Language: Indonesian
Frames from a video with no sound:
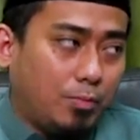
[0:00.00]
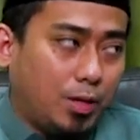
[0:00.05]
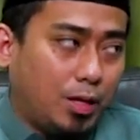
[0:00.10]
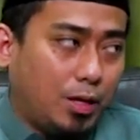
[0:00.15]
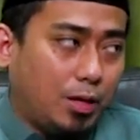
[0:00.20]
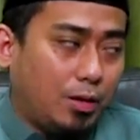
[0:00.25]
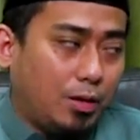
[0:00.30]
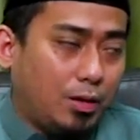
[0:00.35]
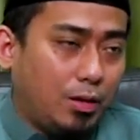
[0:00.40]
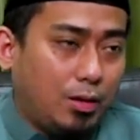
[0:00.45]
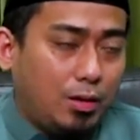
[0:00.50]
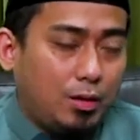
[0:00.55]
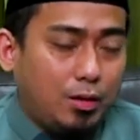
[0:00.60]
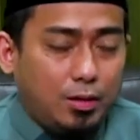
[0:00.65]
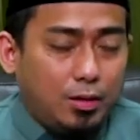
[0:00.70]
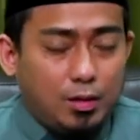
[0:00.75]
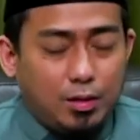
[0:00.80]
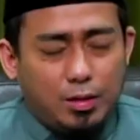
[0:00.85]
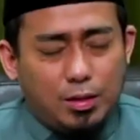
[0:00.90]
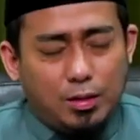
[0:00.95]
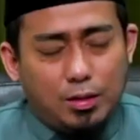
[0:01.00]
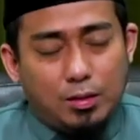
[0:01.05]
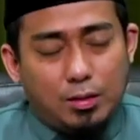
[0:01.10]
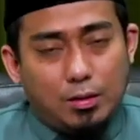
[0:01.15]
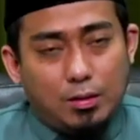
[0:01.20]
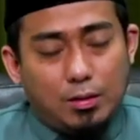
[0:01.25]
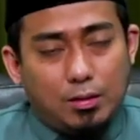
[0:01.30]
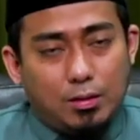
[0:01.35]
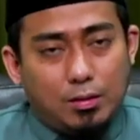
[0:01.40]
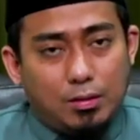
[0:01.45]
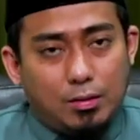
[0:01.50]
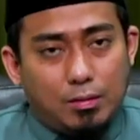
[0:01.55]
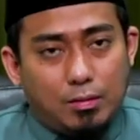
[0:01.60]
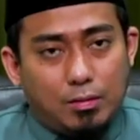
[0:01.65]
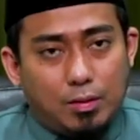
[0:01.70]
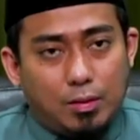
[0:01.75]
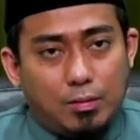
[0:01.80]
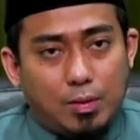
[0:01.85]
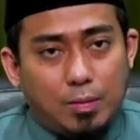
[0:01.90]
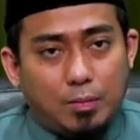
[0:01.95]
ya jadi
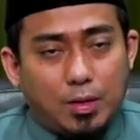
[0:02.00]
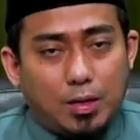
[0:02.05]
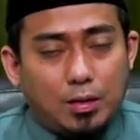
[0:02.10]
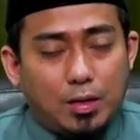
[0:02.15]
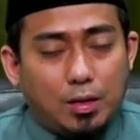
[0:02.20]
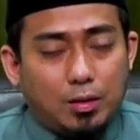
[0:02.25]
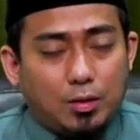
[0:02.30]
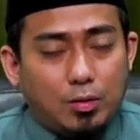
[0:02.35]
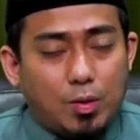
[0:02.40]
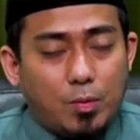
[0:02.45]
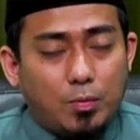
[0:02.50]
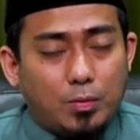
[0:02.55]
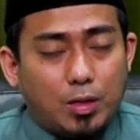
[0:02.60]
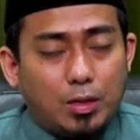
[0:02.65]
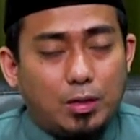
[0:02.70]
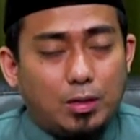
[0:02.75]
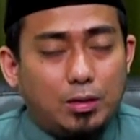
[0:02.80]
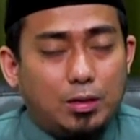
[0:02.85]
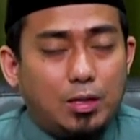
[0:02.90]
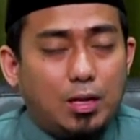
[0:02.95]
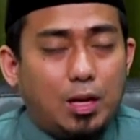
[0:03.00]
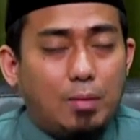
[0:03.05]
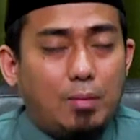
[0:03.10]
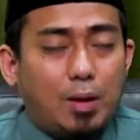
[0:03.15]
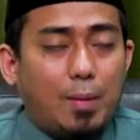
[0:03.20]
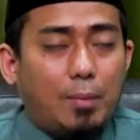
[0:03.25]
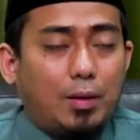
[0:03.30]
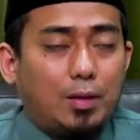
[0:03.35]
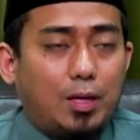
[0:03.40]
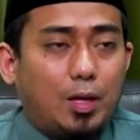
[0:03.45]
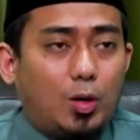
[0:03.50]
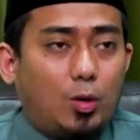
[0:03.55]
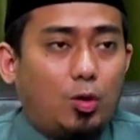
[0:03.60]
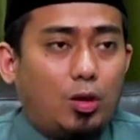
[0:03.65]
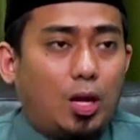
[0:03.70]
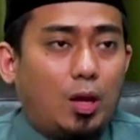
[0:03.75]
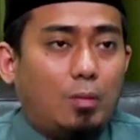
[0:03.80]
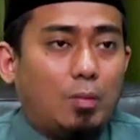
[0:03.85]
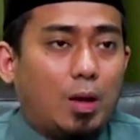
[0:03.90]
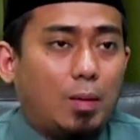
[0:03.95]
imam tadi atau makmum tadi tidak mendapati
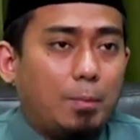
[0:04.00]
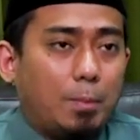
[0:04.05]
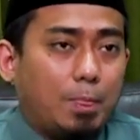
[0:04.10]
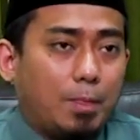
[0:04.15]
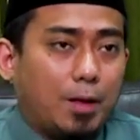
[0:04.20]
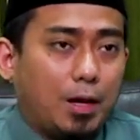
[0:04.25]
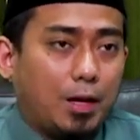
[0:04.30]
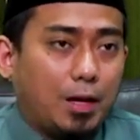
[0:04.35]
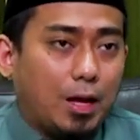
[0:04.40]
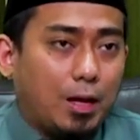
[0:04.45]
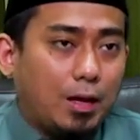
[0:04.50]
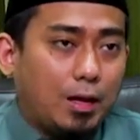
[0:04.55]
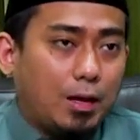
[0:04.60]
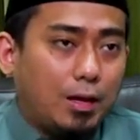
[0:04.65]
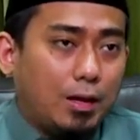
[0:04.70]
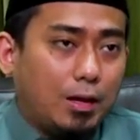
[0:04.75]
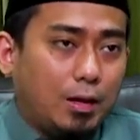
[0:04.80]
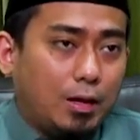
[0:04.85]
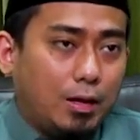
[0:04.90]
rukuknya imam maka